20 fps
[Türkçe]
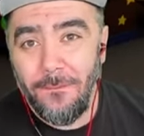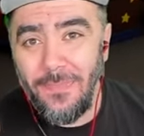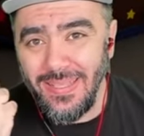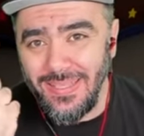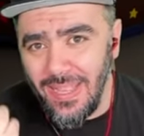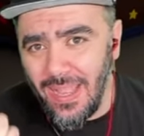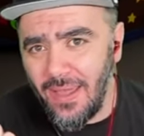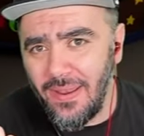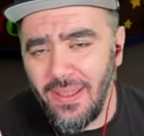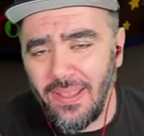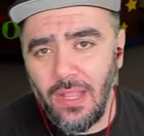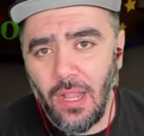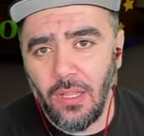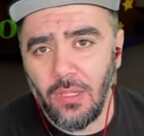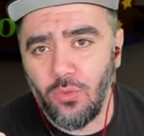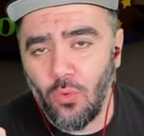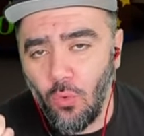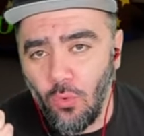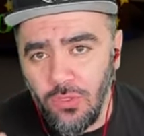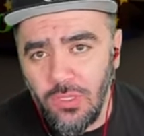Bir tane
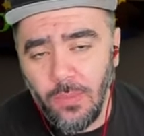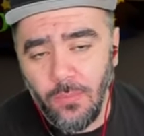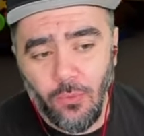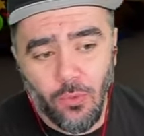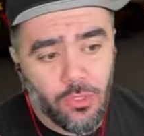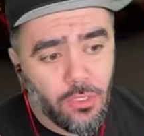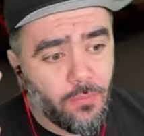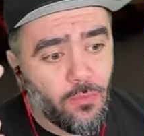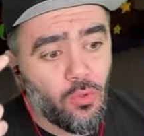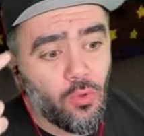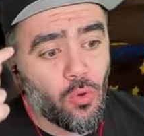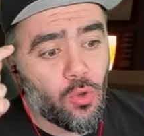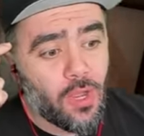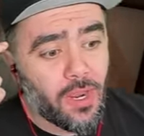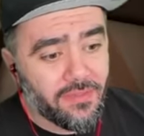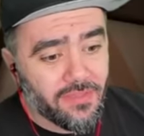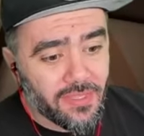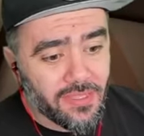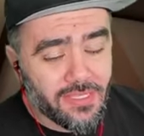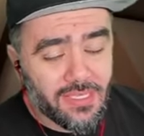kaldı onu da buldum
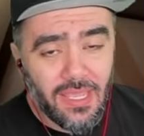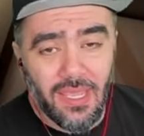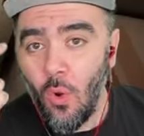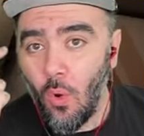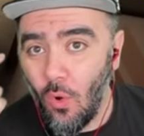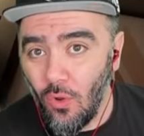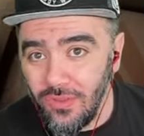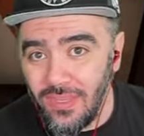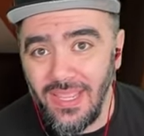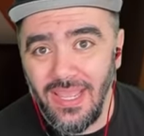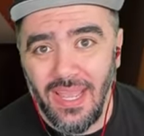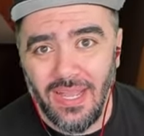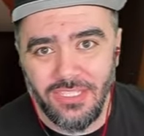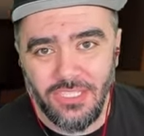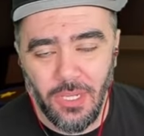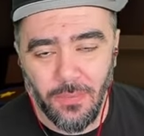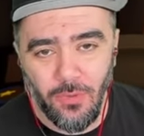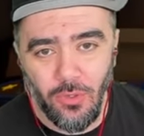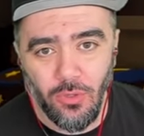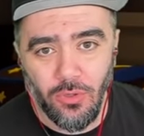yukarıdaki odayı
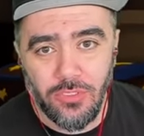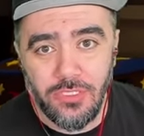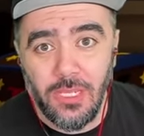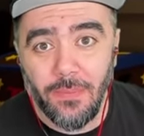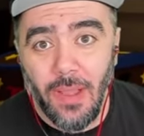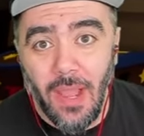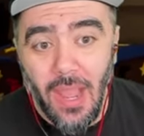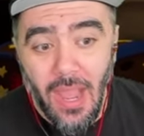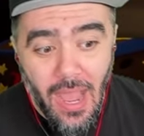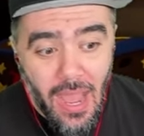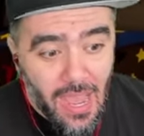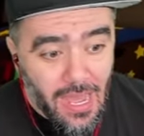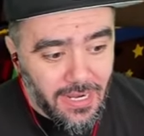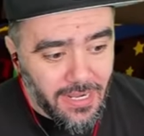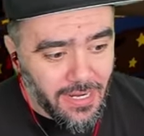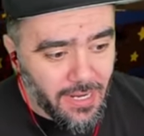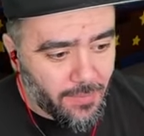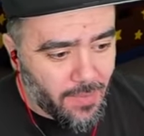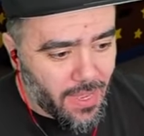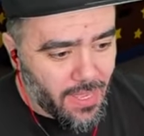açabiliyoruz ama
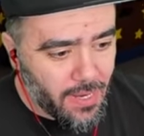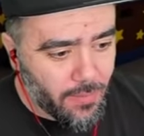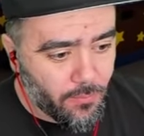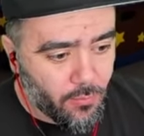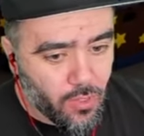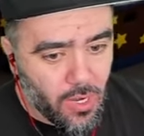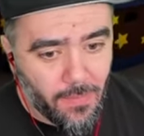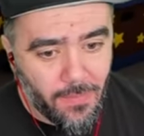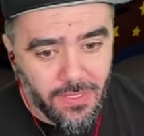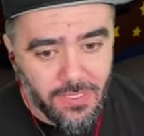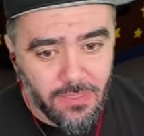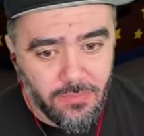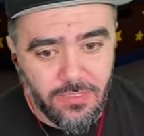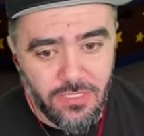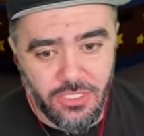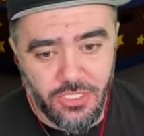halen ama halen bulamadığımız